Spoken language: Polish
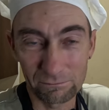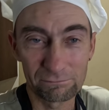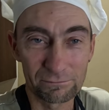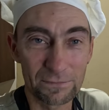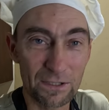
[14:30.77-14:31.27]

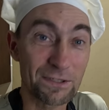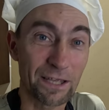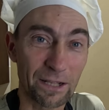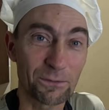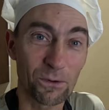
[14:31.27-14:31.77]
z
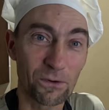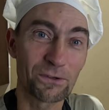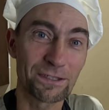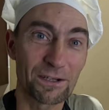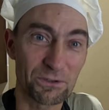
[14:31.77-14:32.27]
terenu, o
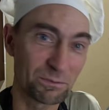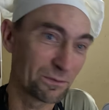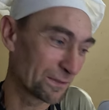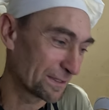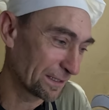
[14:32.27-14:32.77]
inaczej
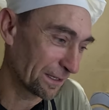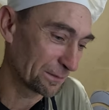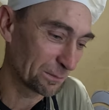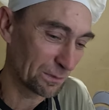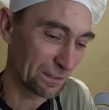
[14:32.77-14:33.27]
mówiąc, z terenu
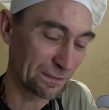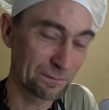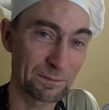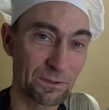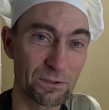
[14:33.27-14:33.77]
pokażę Wam
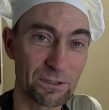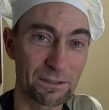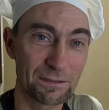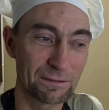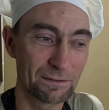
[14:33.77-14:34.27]
coś
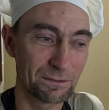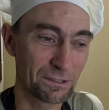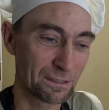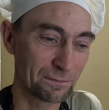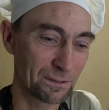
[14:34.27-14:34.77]

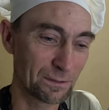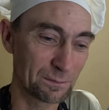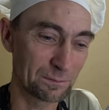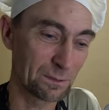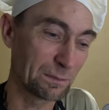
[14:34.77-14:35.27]
ciekawego.
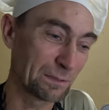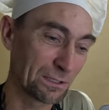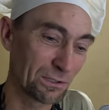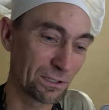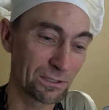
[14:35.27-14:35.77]
No mam nadzieję, że,